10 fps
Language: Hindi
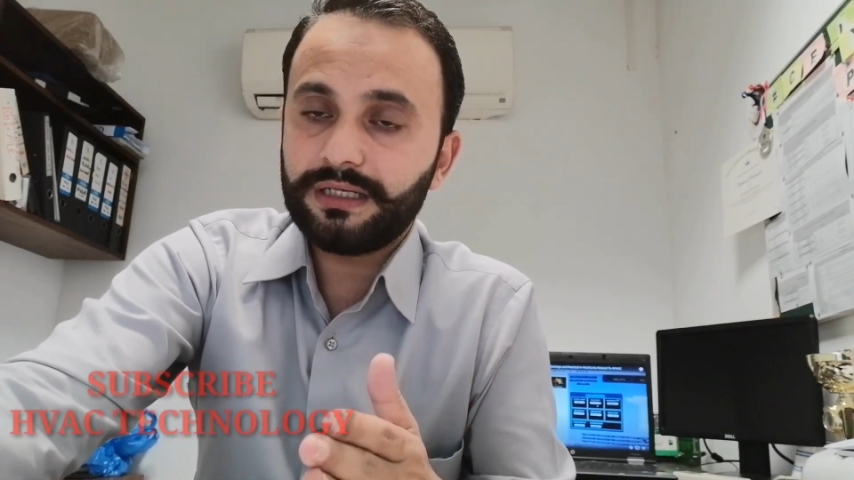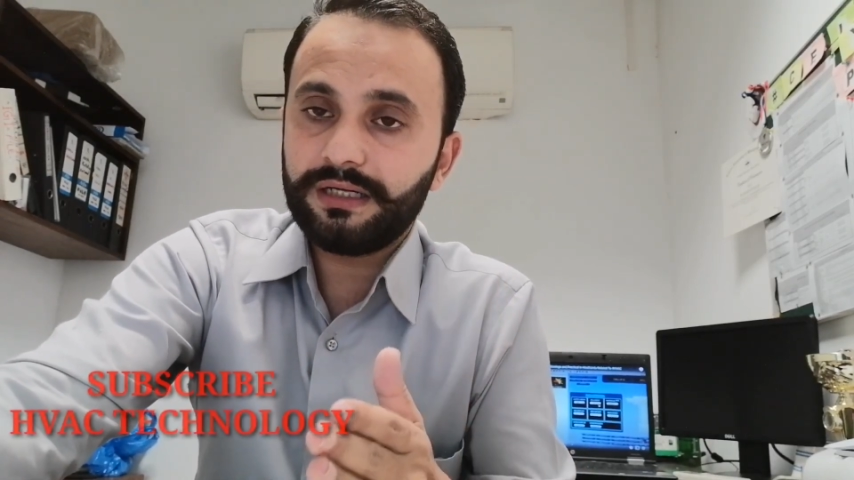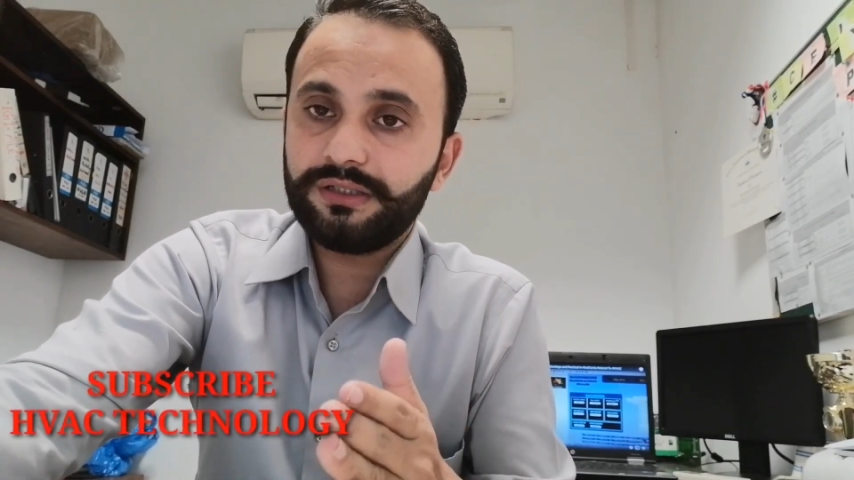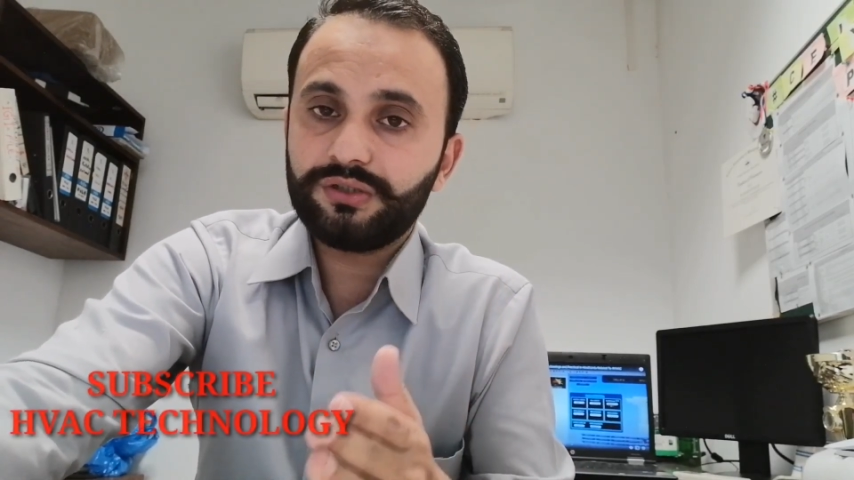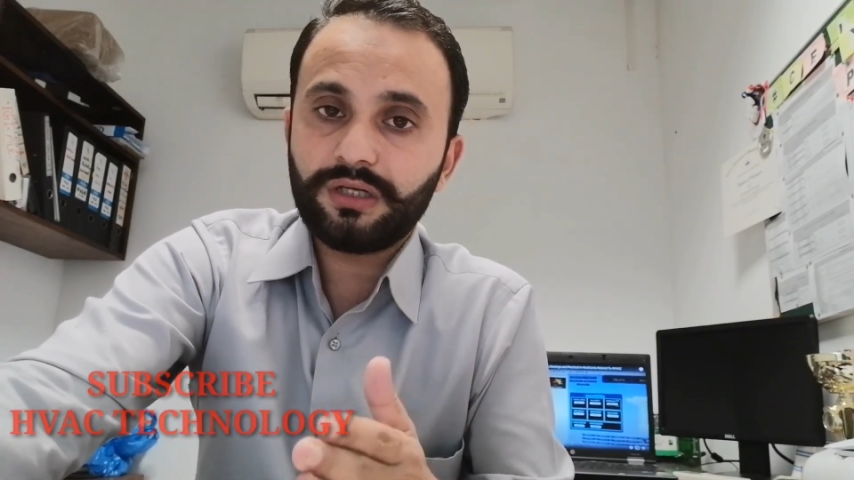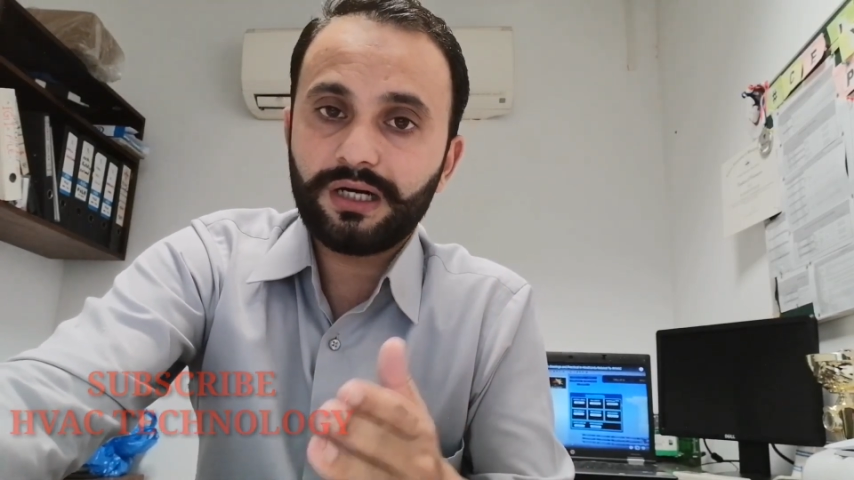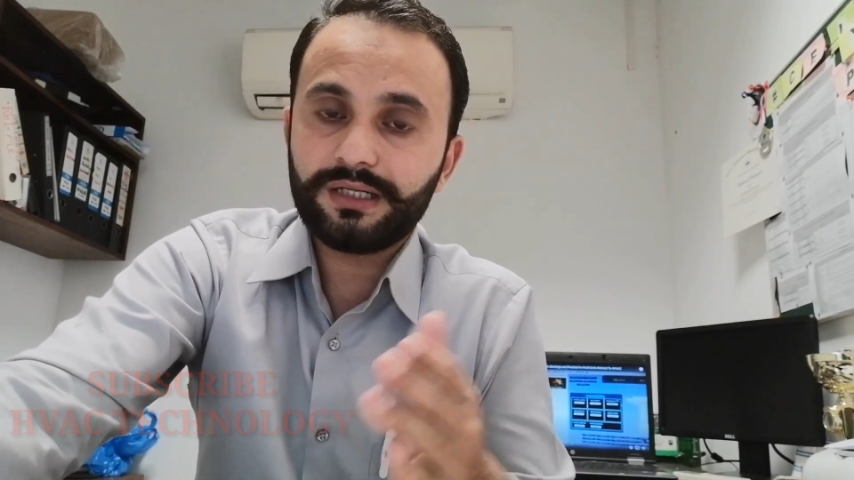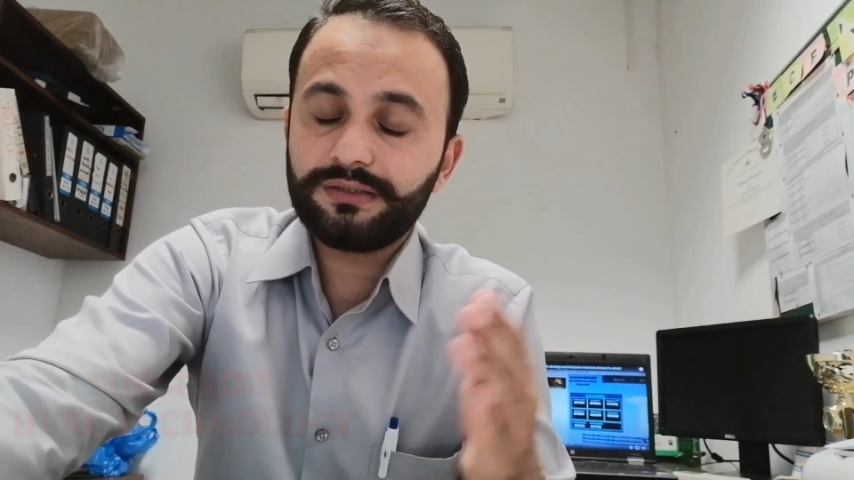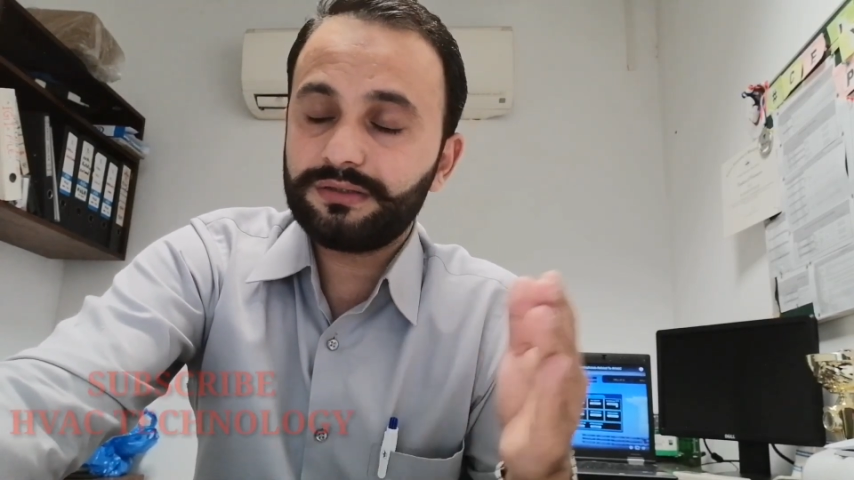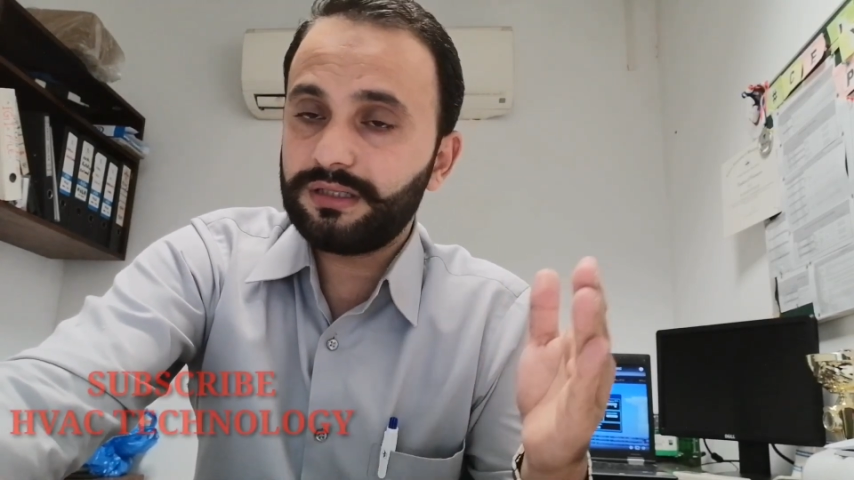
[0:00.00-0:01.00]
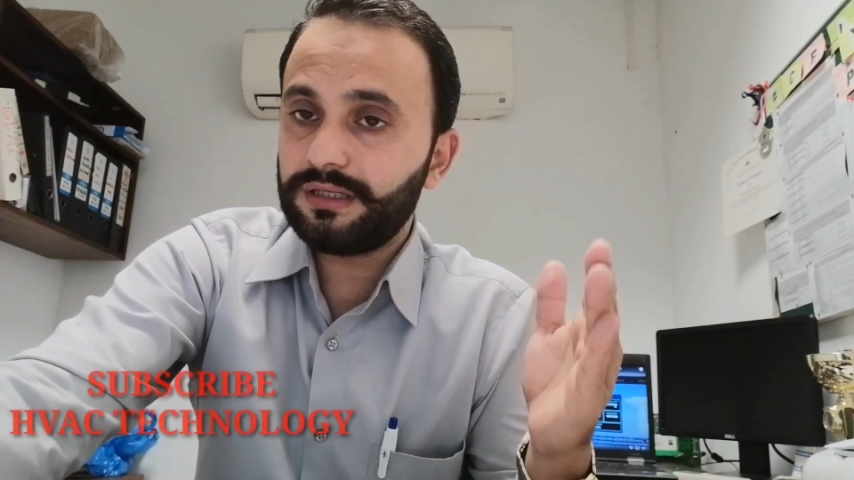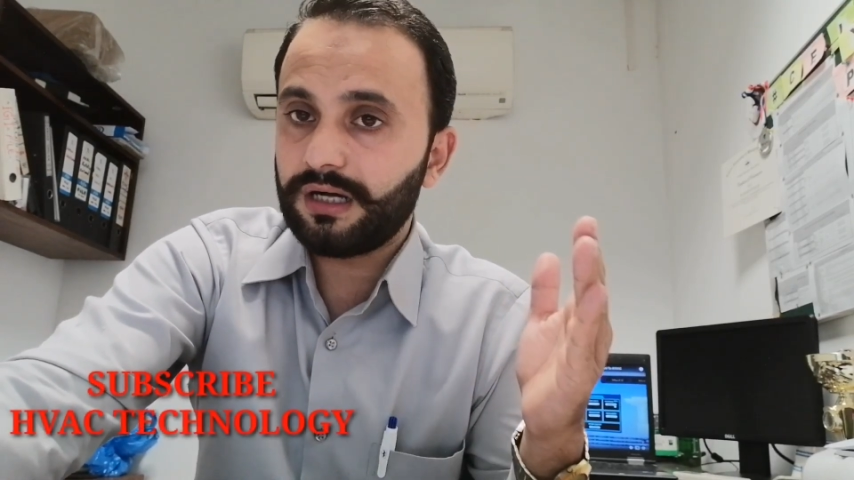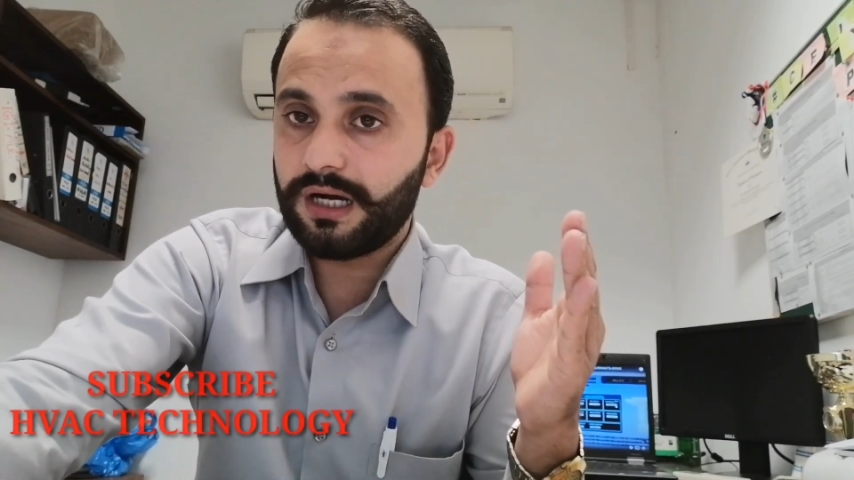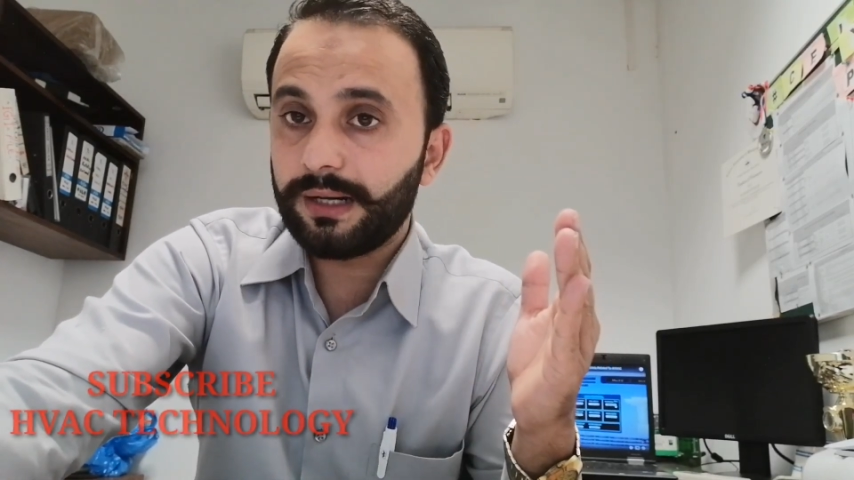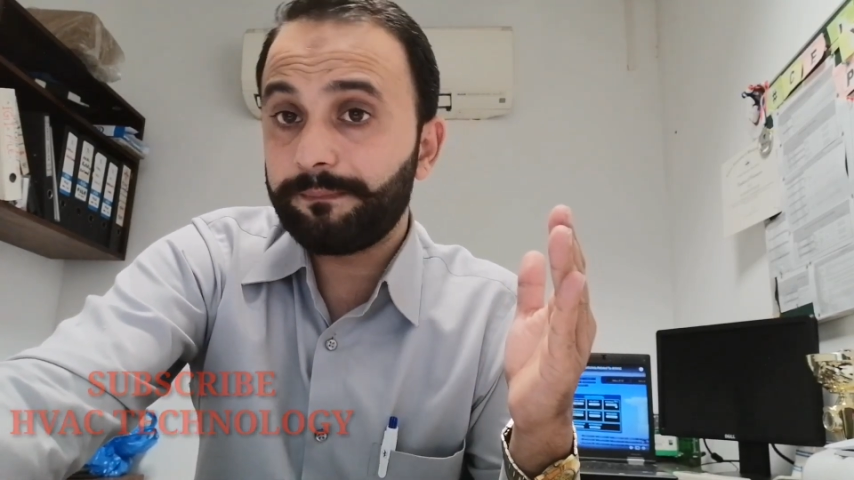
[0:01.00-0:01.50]
लें डिस्चार्ज से
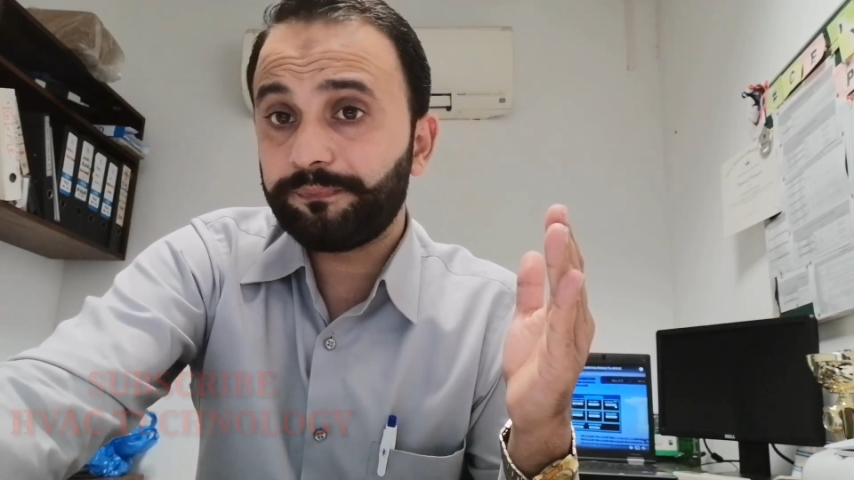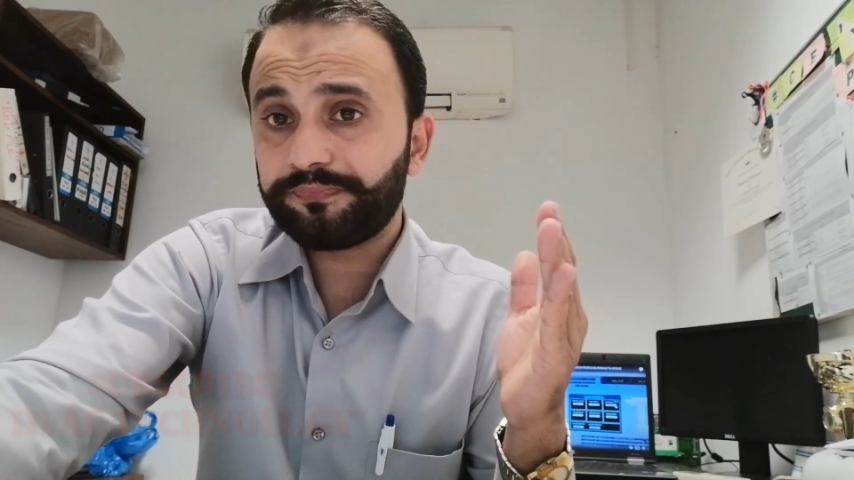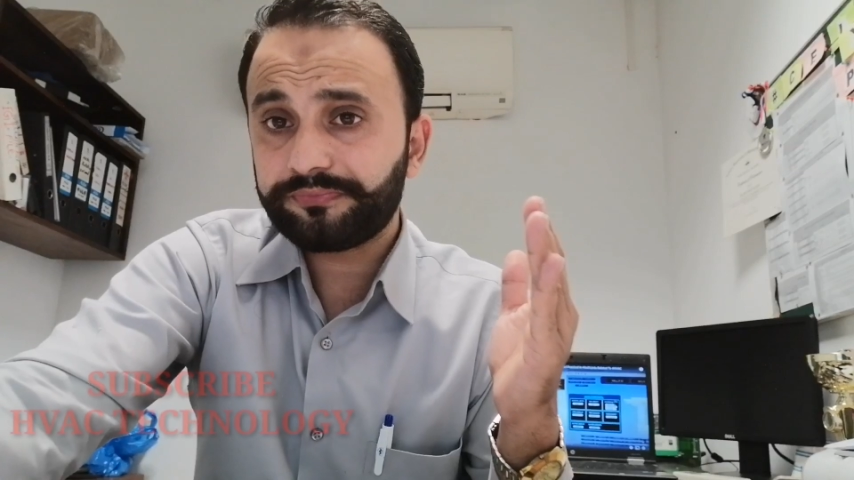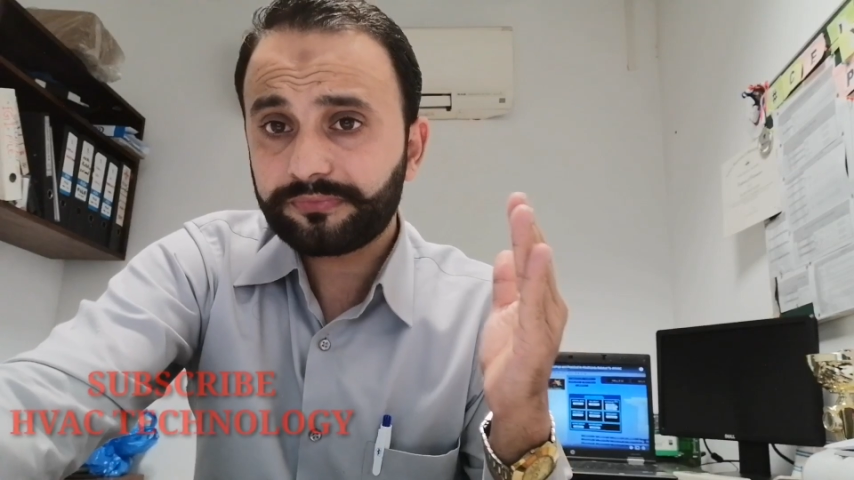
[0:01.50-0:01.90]
आप